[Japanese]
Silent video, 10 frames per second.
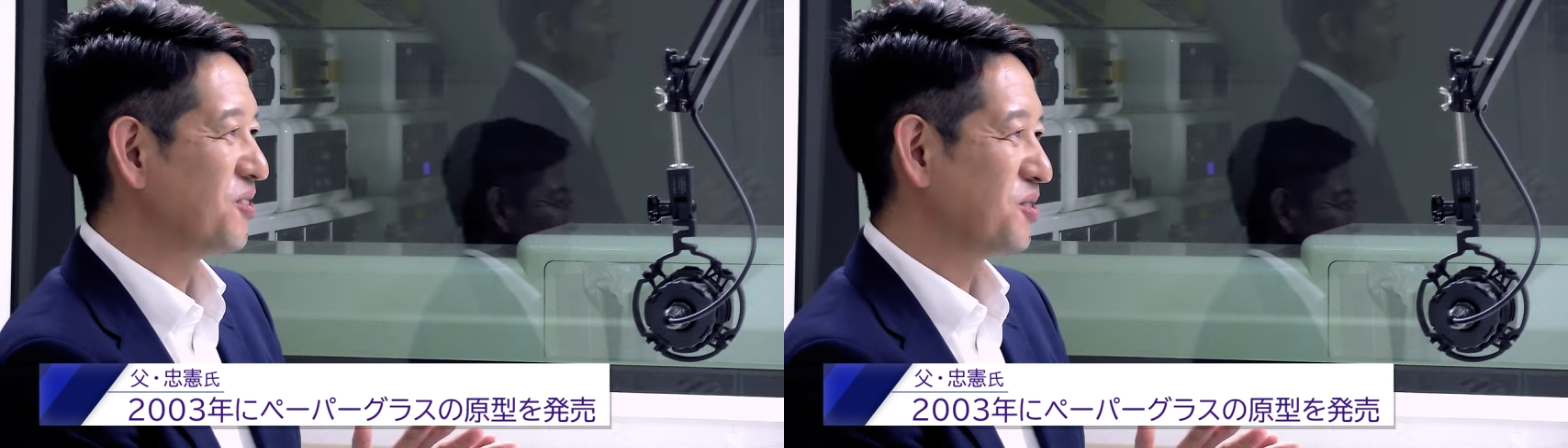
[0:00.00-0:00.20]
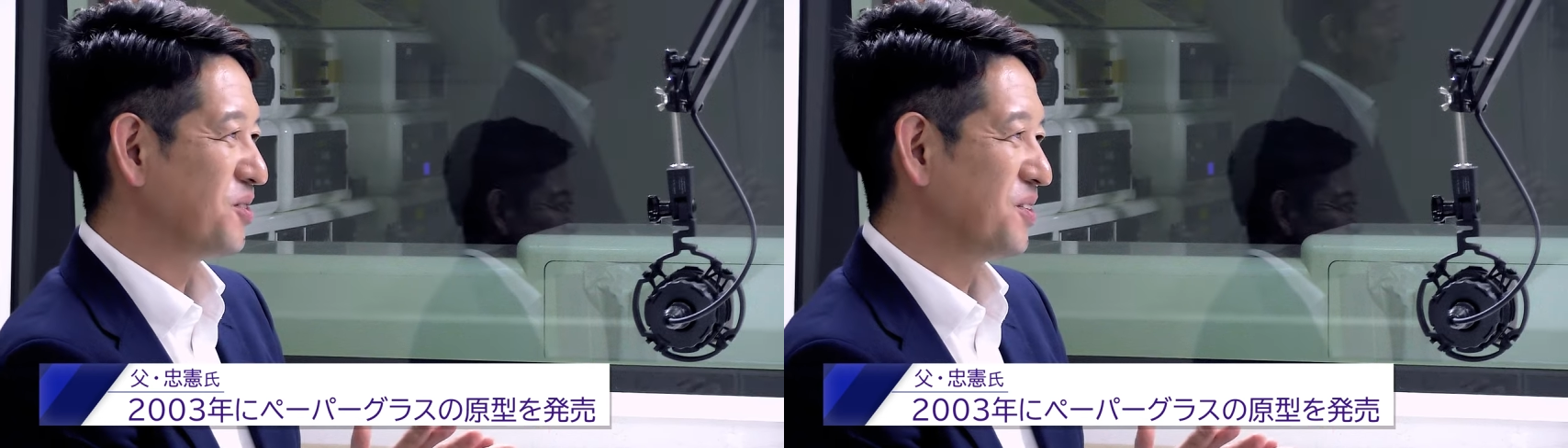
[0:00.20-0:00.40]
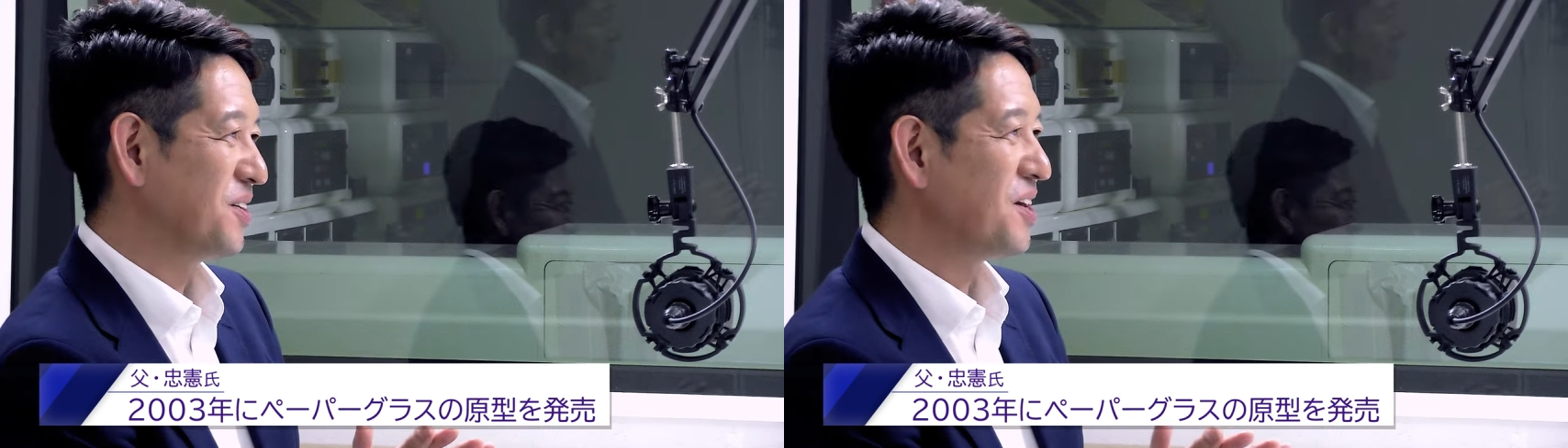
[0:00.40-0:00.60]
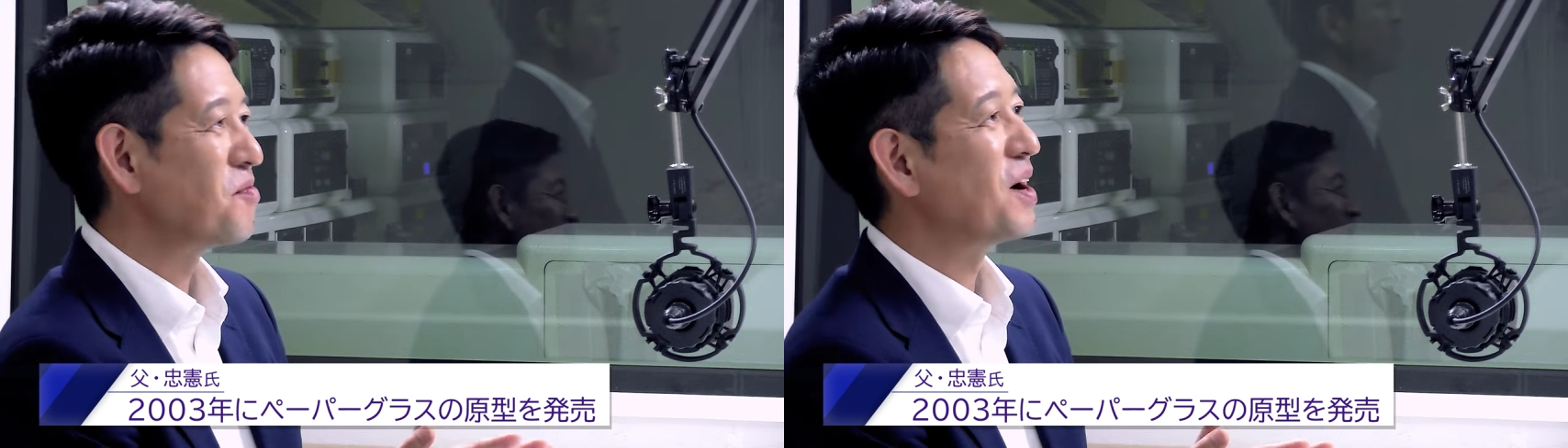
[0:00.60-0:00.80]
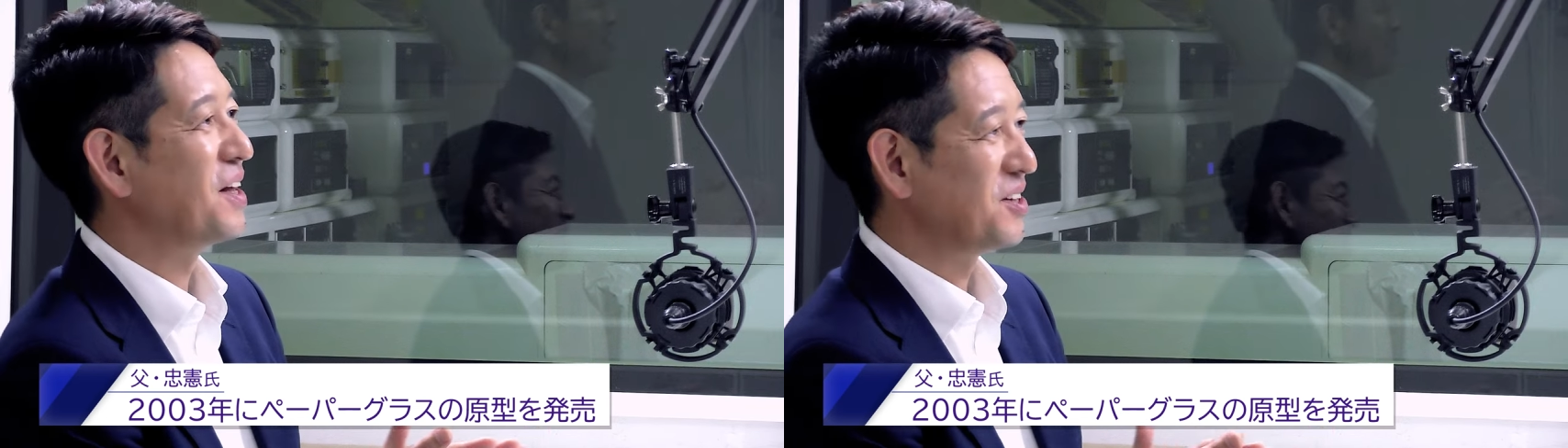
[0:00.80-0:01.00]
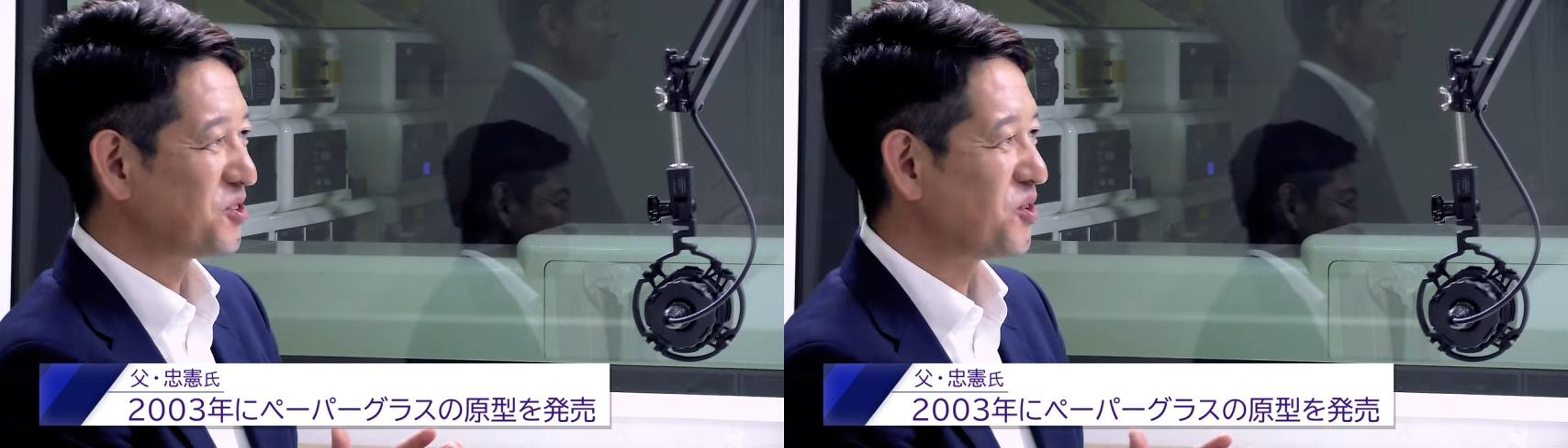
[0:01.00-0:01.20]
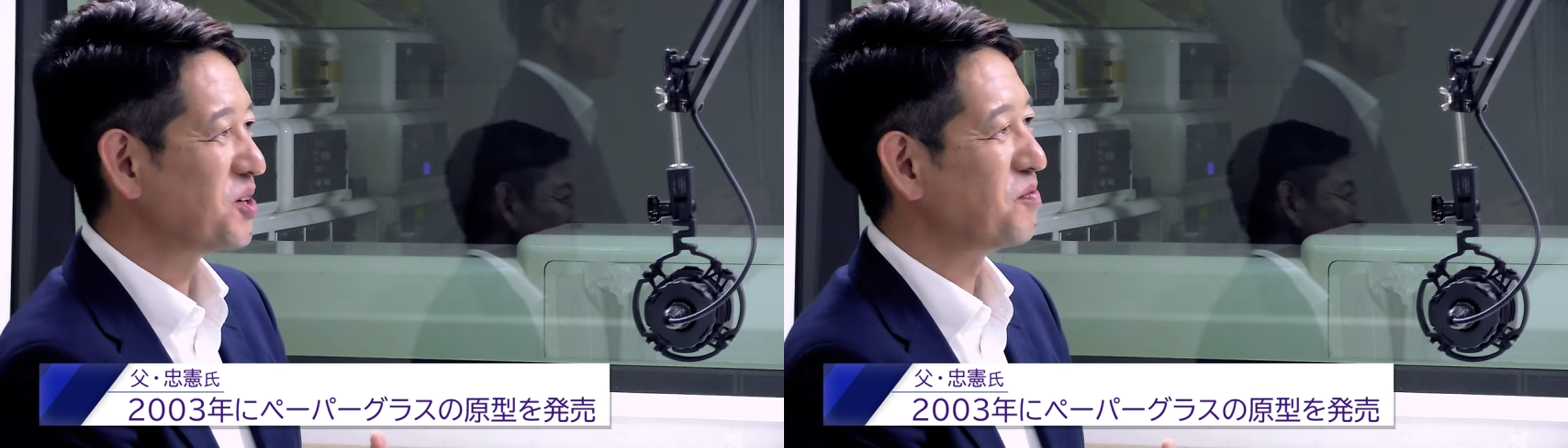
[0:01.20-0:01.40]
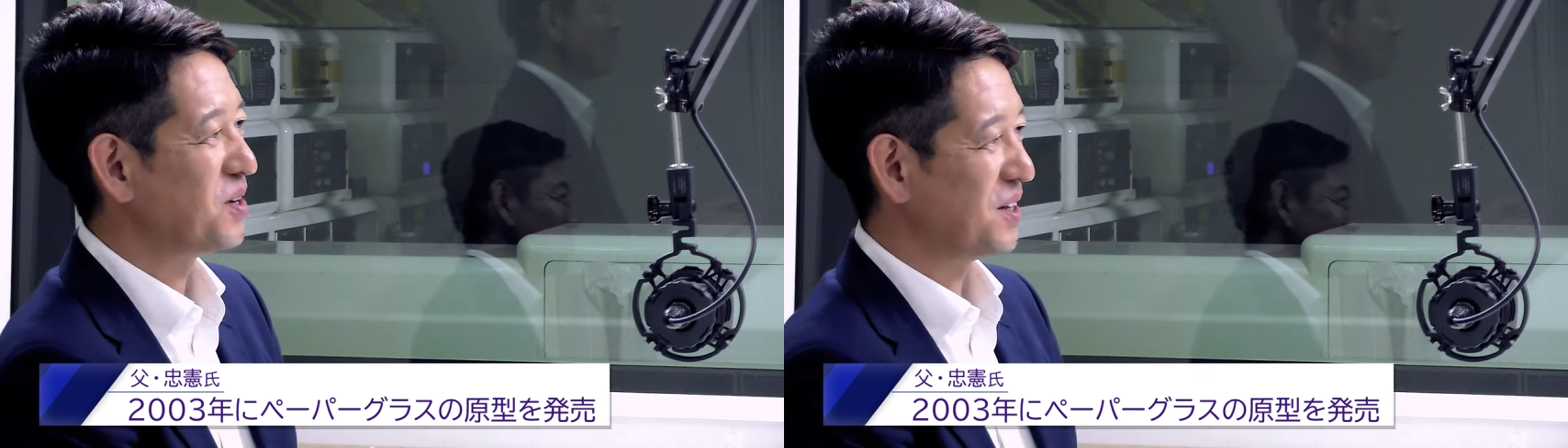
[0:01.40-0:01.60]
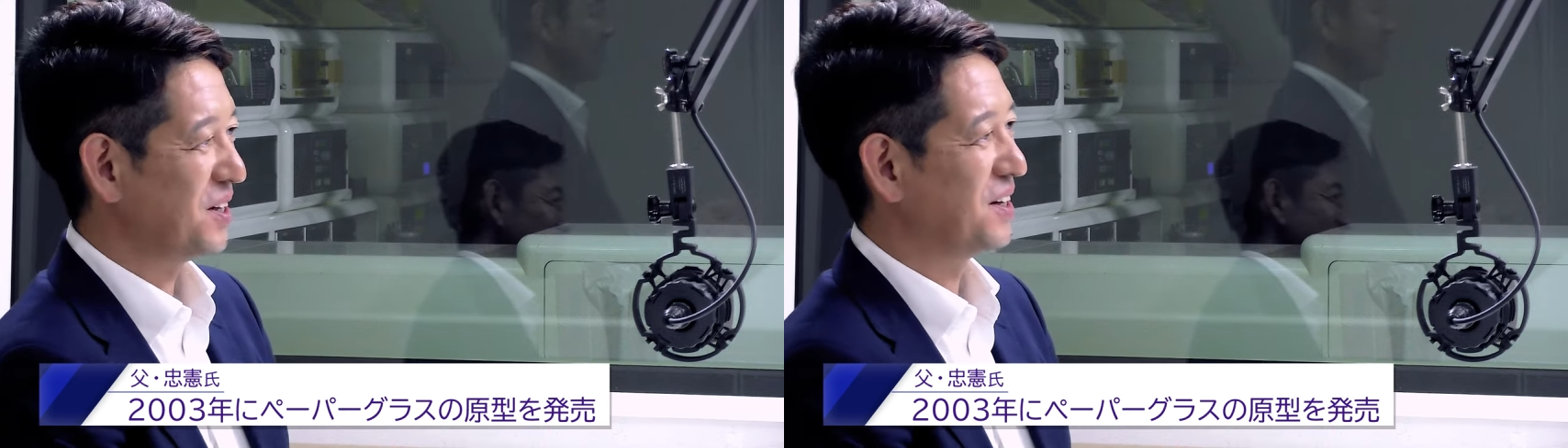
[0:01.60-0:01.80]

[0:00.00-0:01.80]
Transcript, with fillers: う名前で商品名でへ